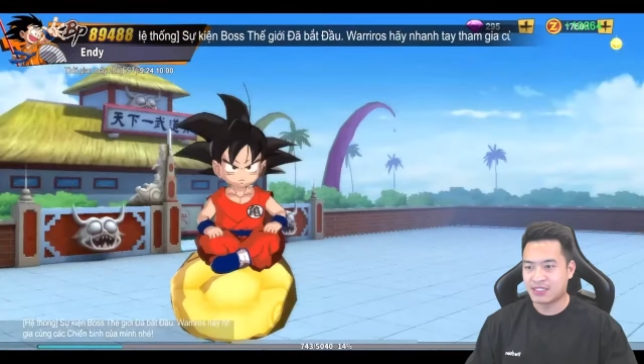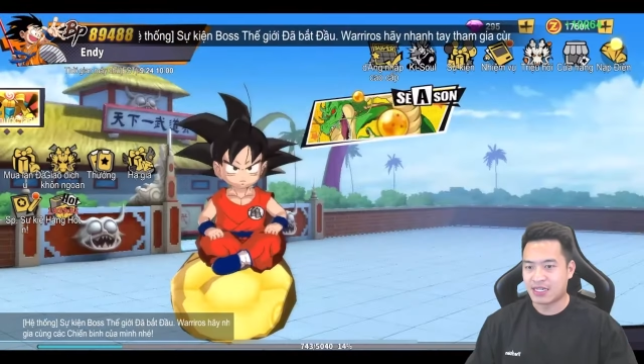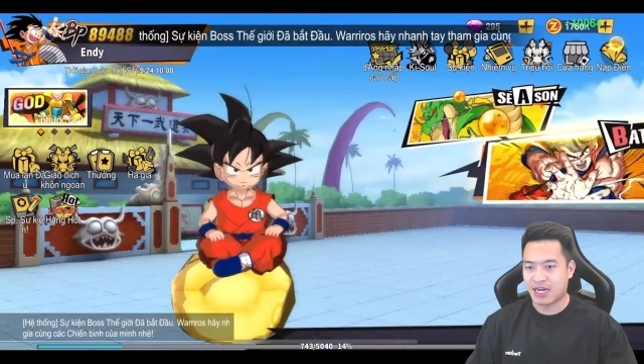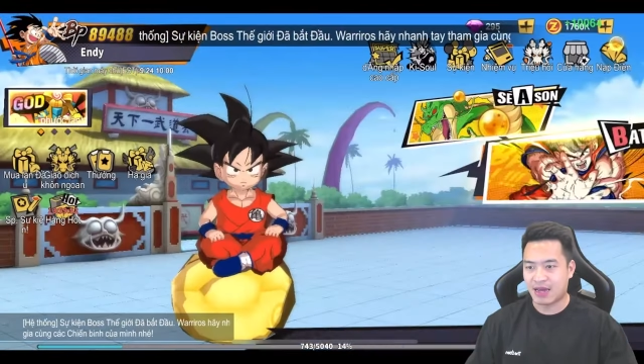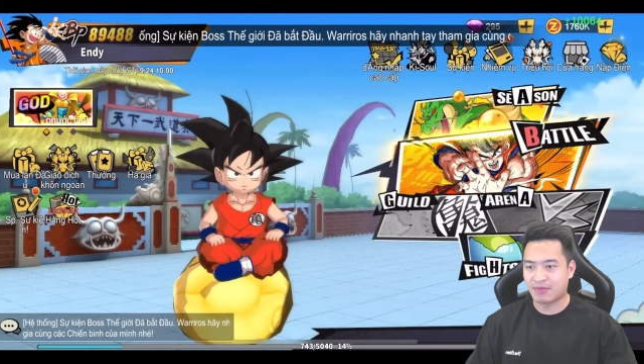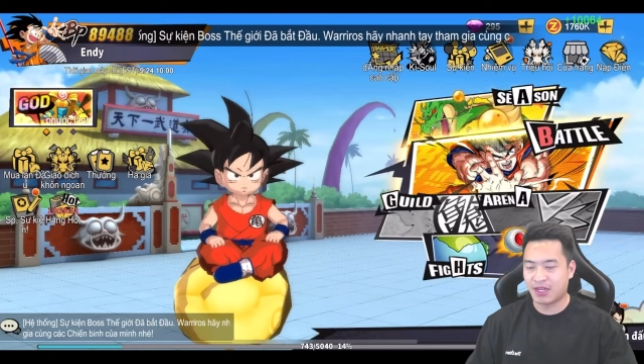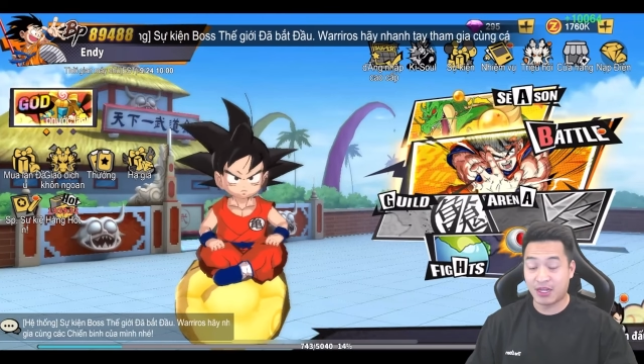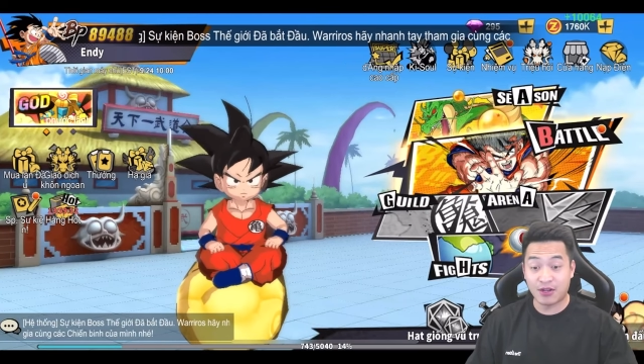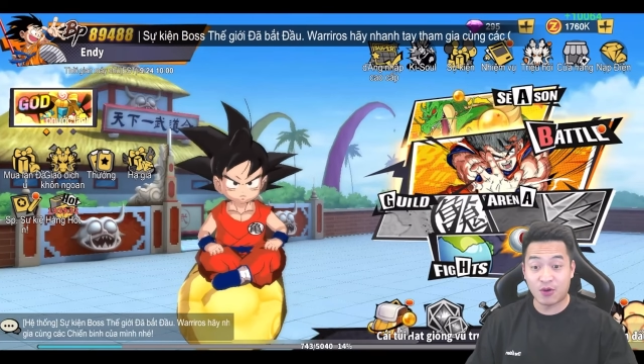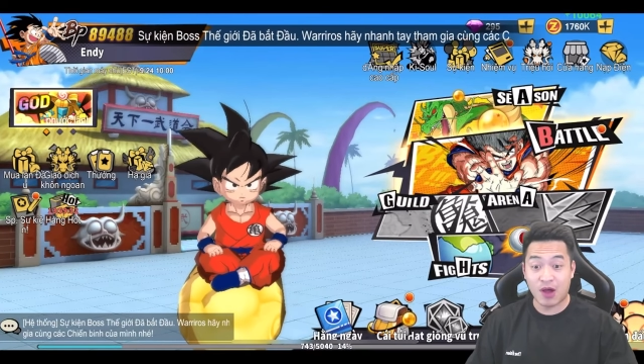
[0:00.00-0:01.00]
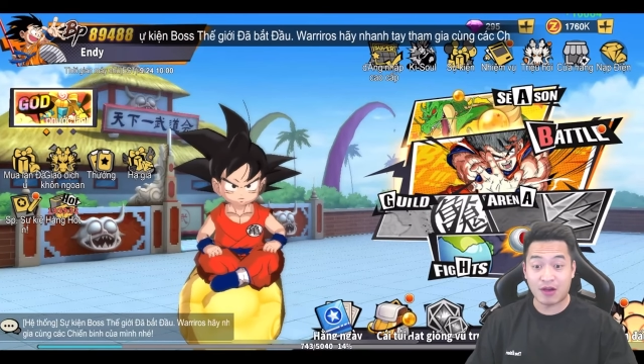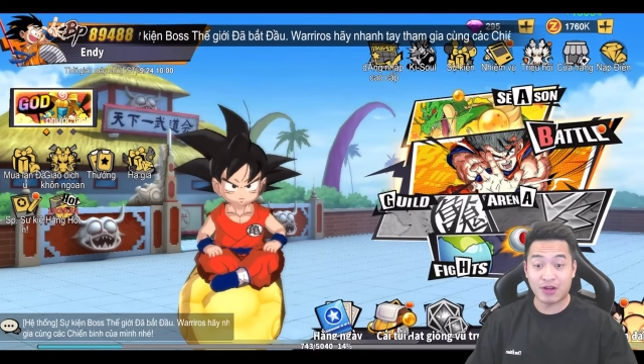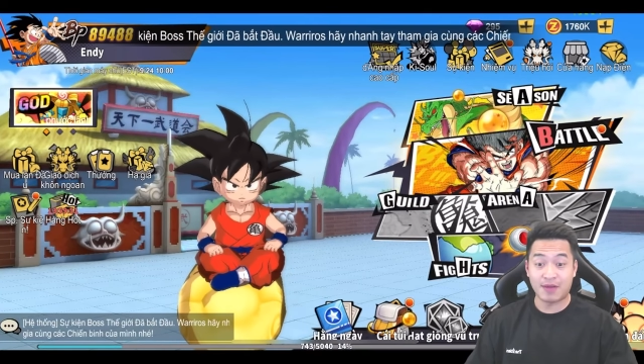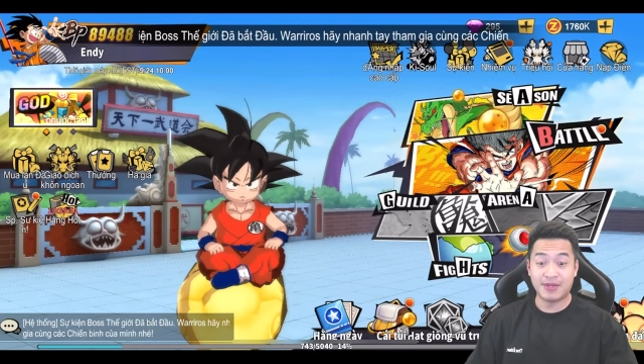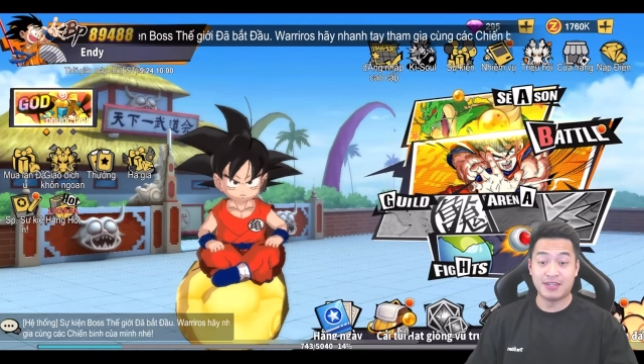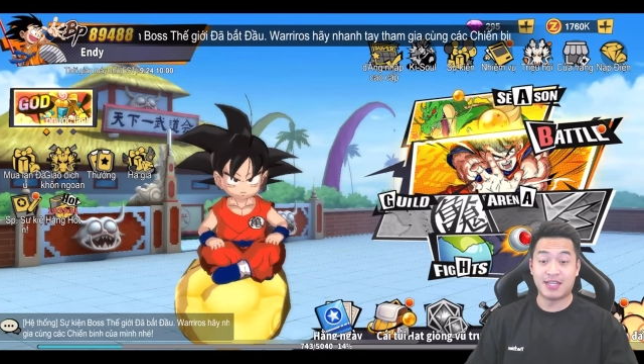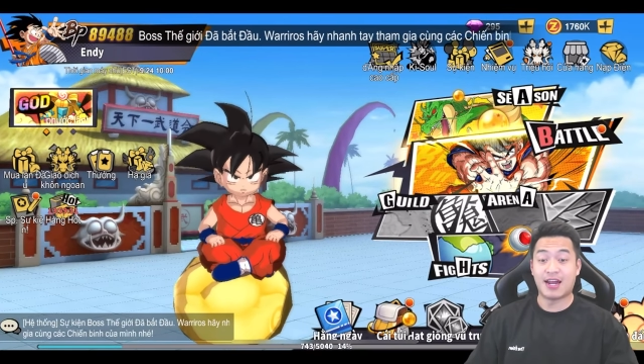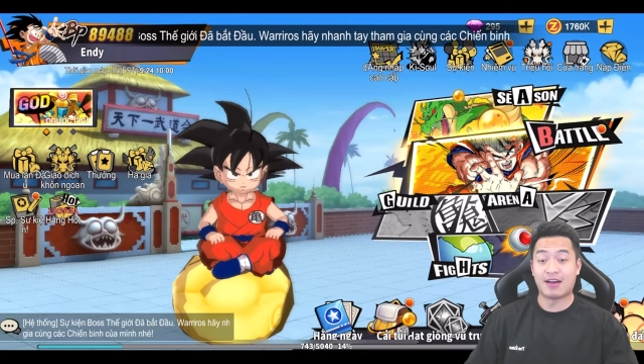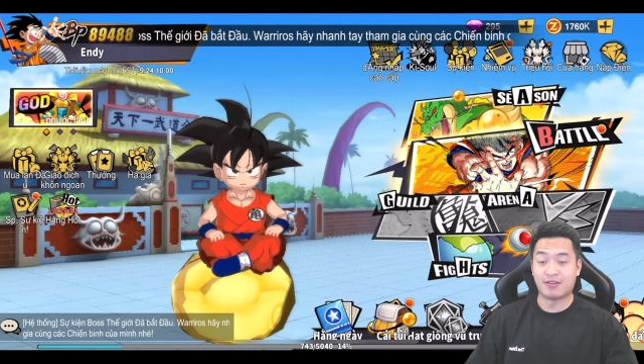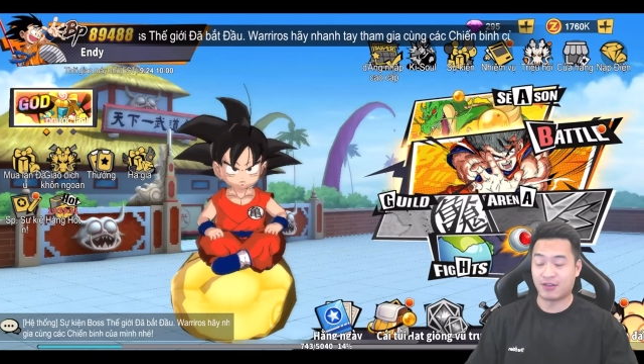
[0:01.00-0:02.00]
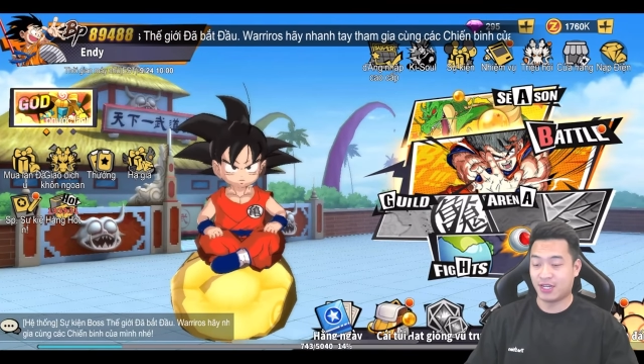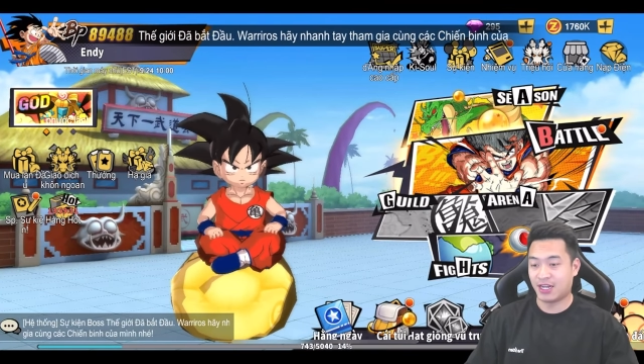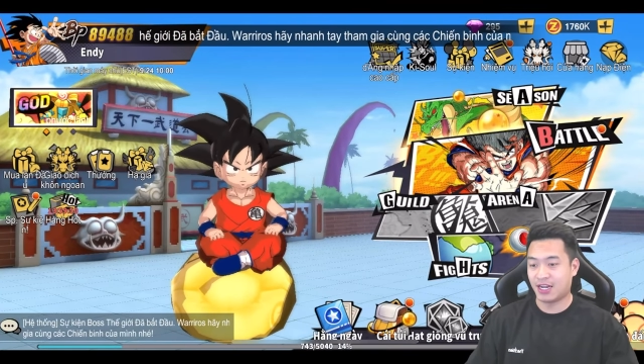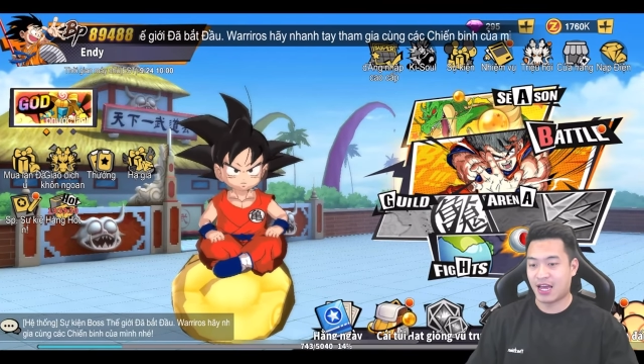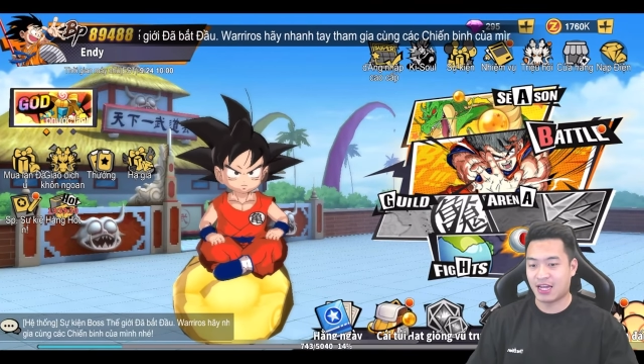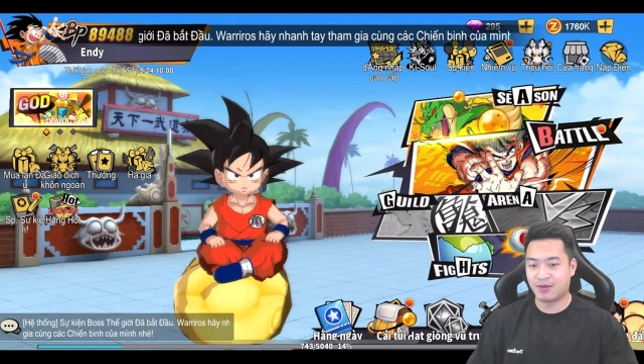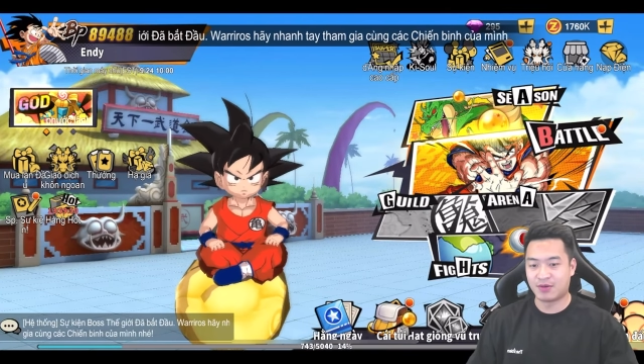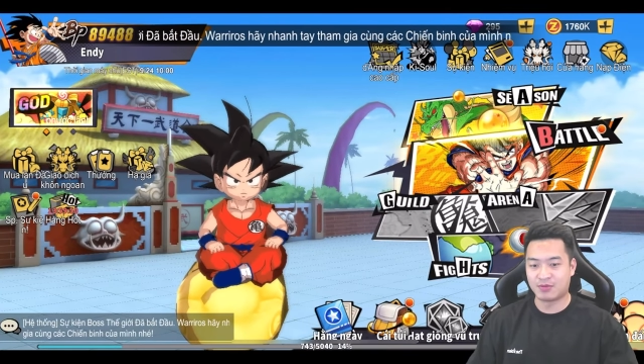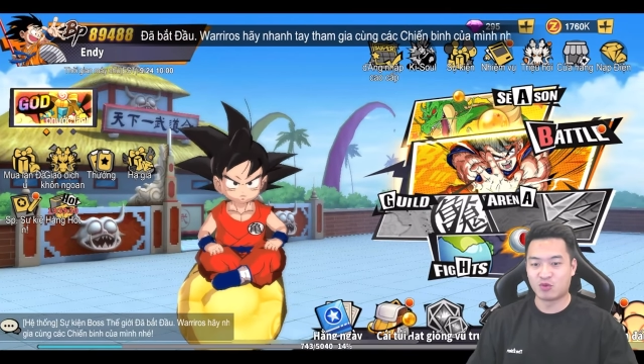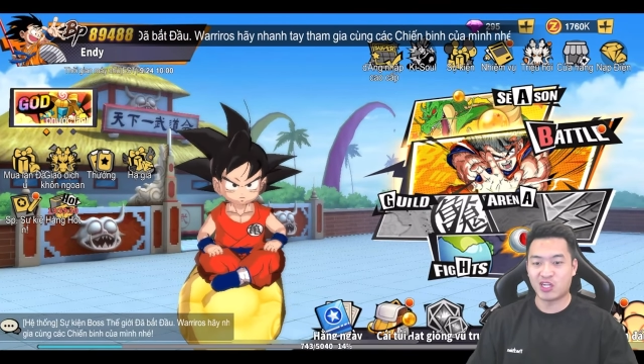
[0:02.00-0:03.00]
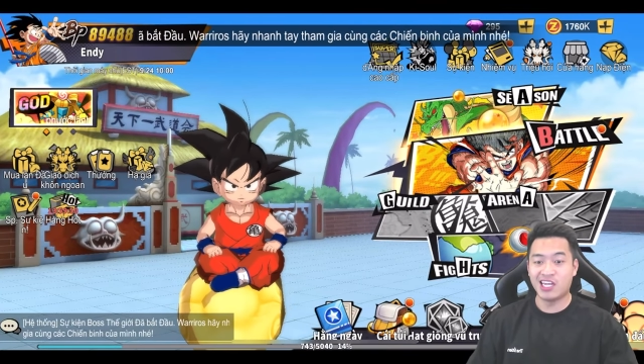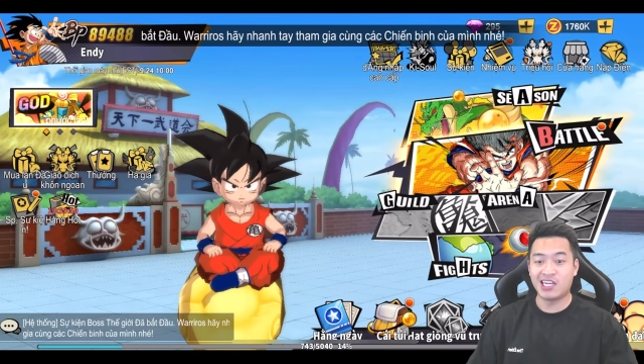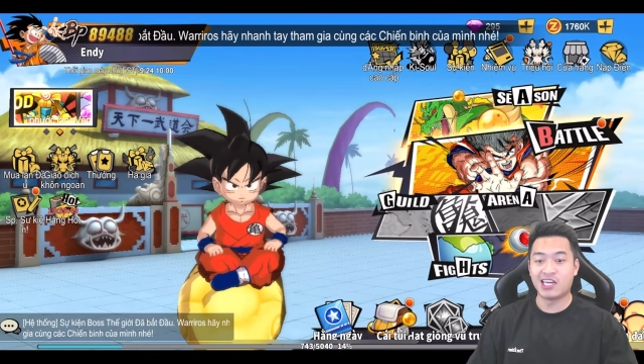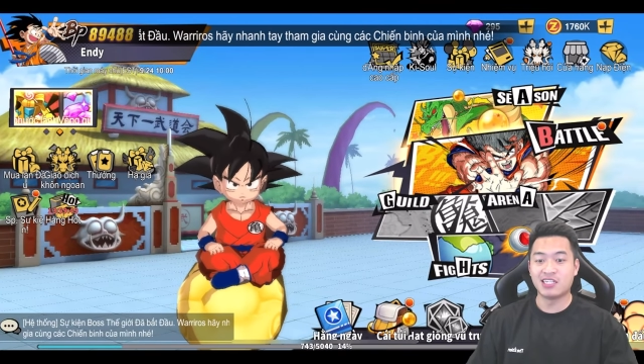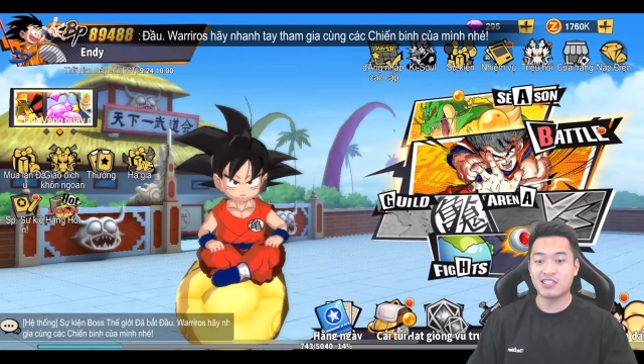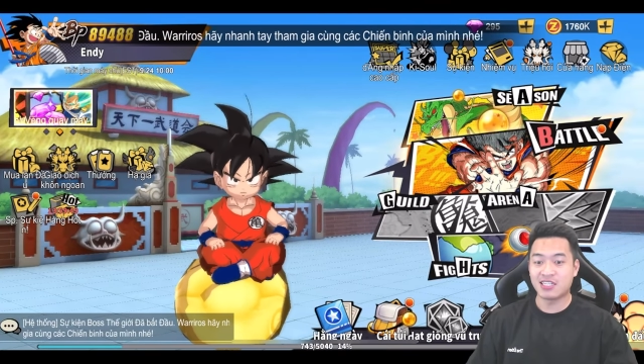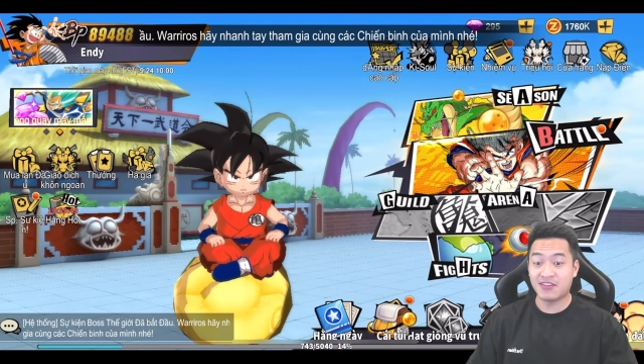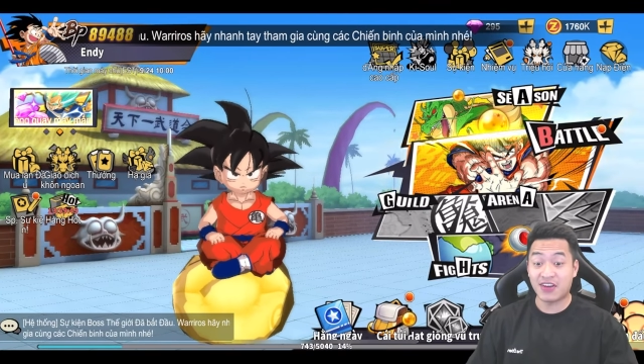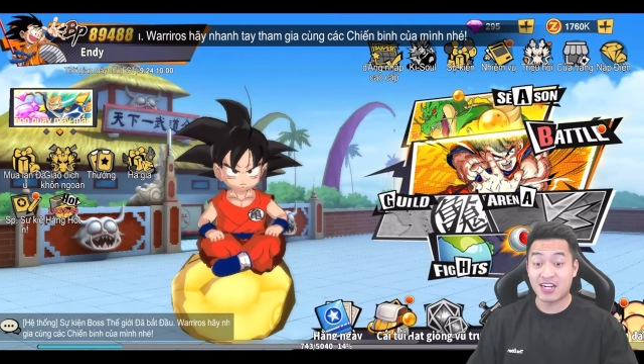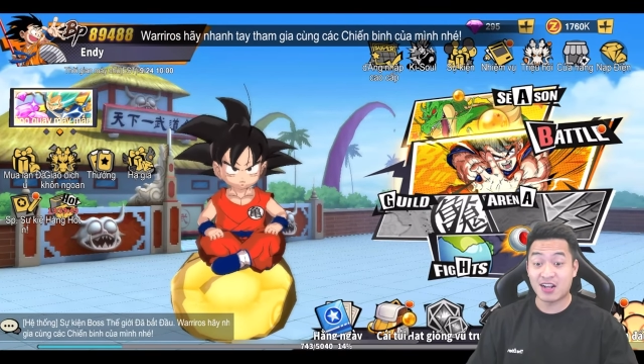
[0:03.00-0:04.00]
Anh em thấy đồ họa con game mình như thế nào? Có thể để lại một ý kiến dưới phần